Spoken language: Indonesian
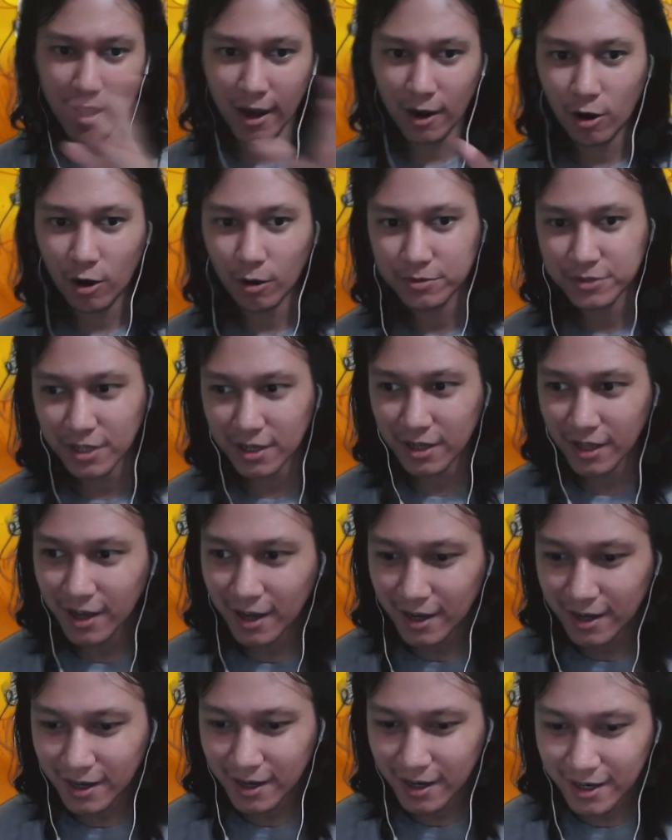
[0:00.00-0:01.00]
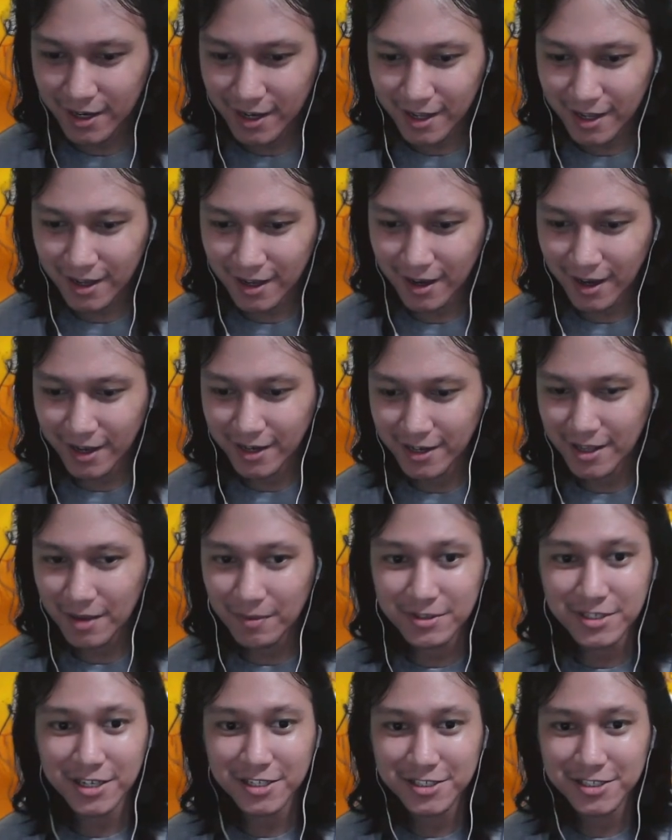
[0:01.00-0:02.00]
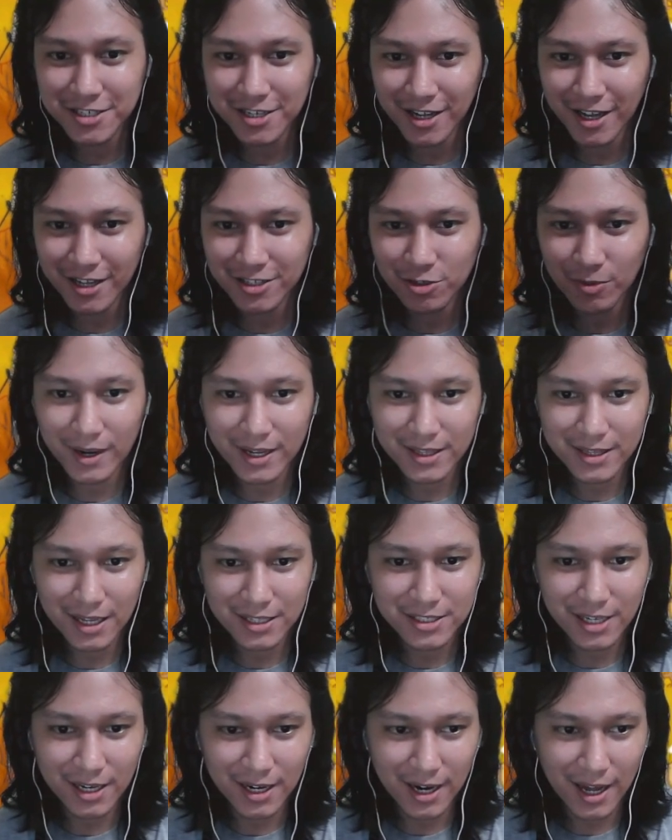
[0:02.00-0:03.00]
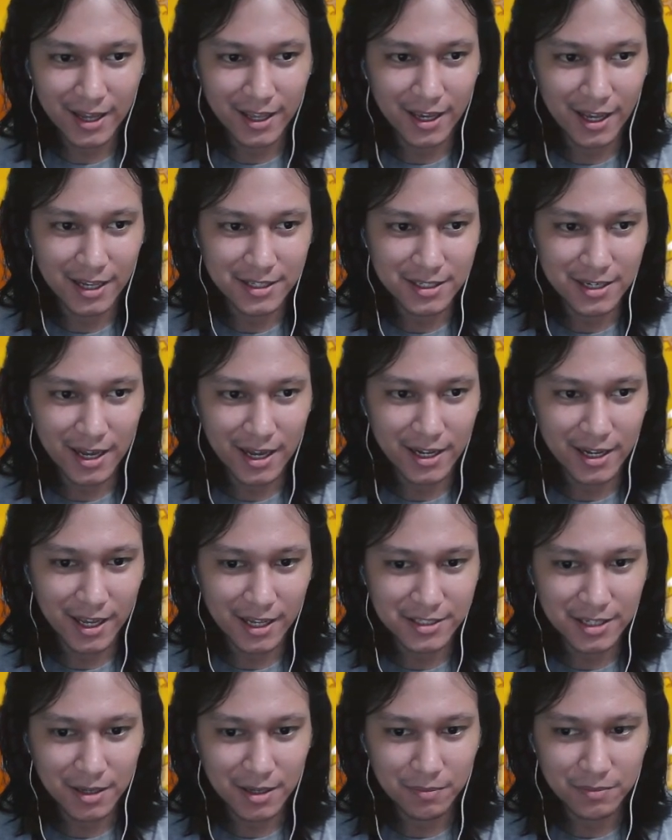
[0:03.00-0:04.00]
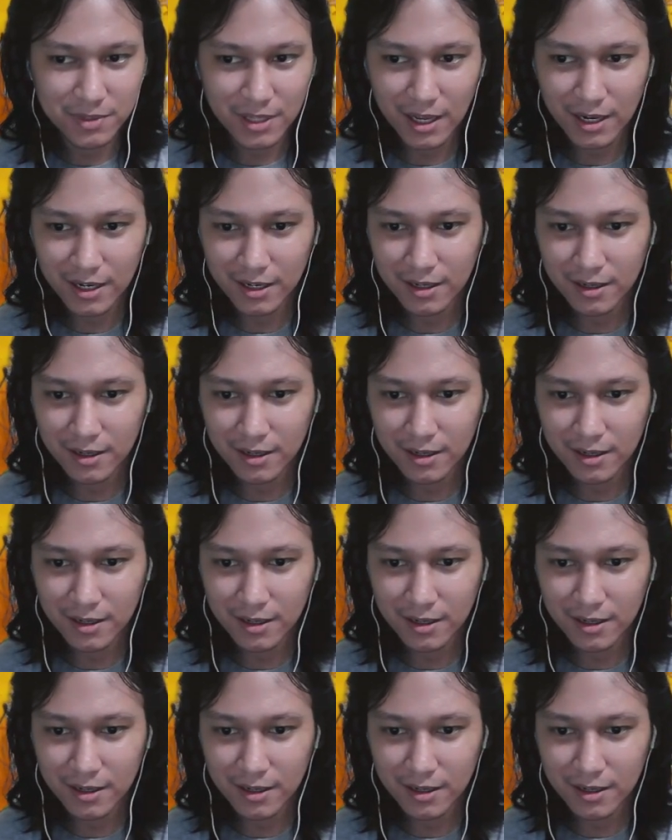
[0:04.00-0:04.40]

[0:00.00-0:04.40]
yang kopsil ya karena ini ID-nya masih kecil ya coba kita cek lagi guys ya. nah ini guys ya bentar